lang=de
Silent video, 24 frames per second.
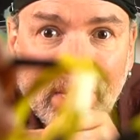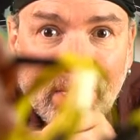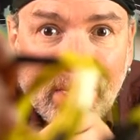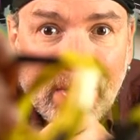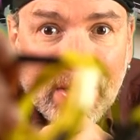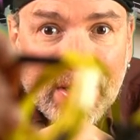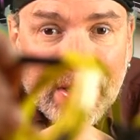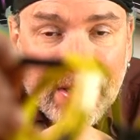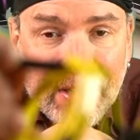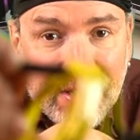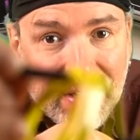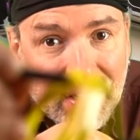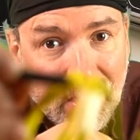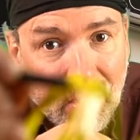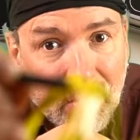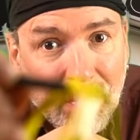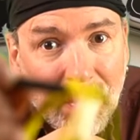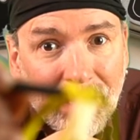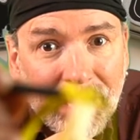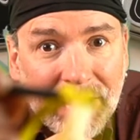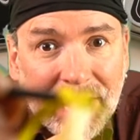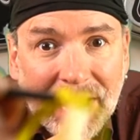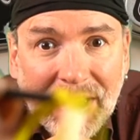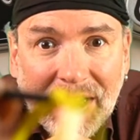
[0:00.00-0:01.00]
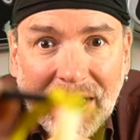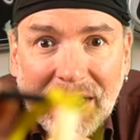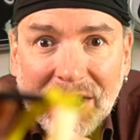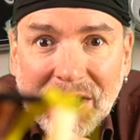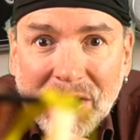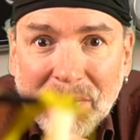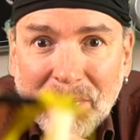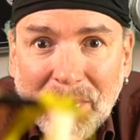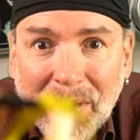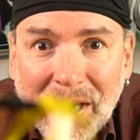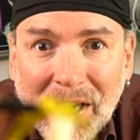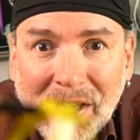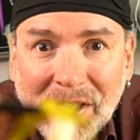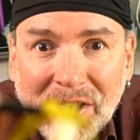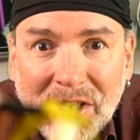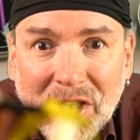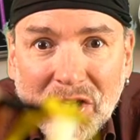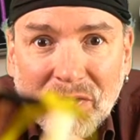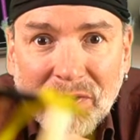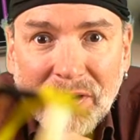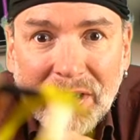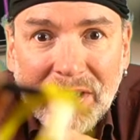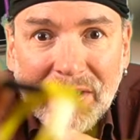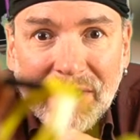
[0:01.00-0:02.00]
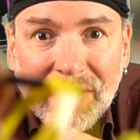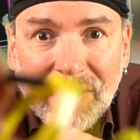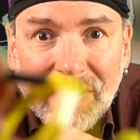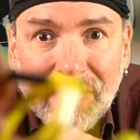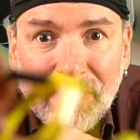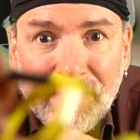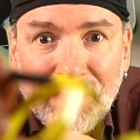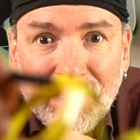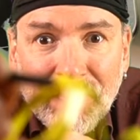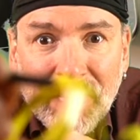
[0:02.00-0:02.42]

was ich auch mal wieder ganz praktisch finde,